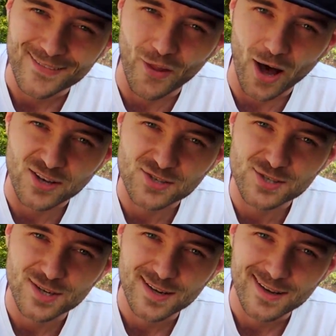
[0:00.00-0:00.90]

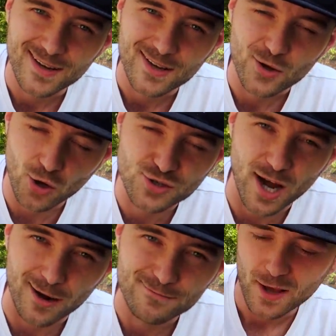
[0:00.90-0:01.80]
nasz
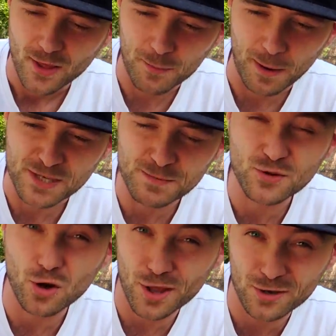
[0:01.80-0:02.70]
Gocia. Dobra, przejdźmy
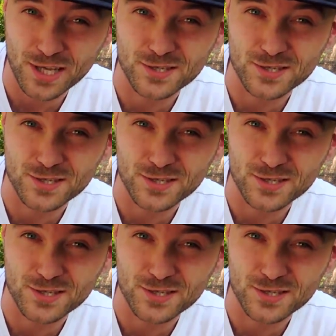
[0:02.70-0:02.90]
do kolejnego